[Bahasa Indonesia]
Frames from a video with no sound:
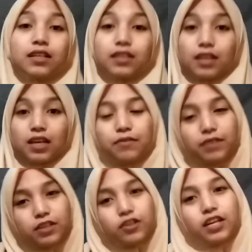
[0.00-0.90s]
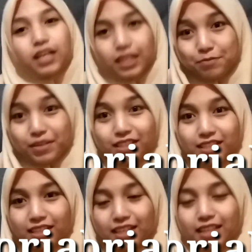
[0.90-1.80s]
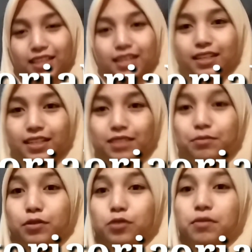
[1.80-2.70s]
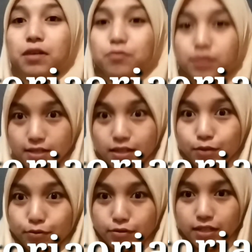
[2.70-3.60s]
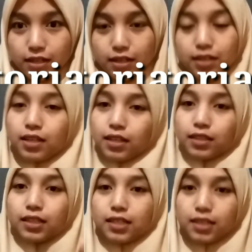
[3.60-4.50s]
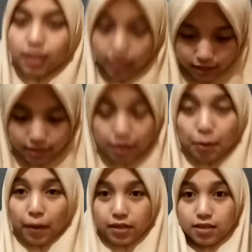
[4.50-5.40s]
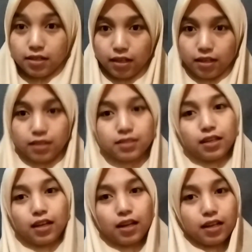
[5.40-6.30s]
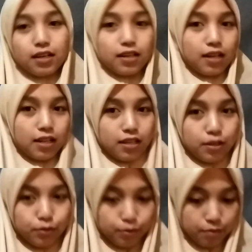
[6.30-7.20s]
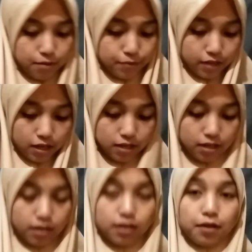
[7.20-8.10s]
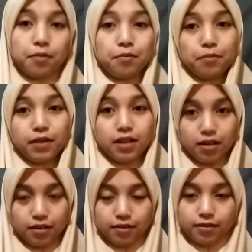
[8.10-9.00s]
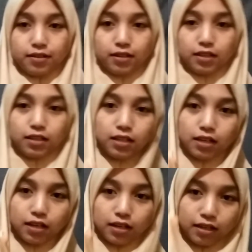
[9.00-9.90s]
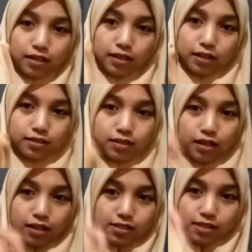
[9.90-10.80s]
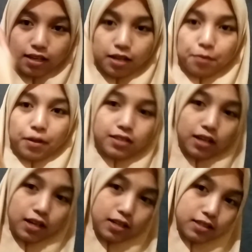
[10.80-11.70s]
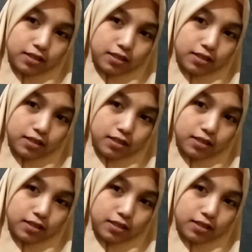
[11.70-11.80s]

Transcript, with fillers: Nah, di video yang kelima ini kita akan mengubah posisi kerudungnya tadi kan sama panjang ya sekarang kalian ubah jadi beda ini yang kanan kanan saya panjang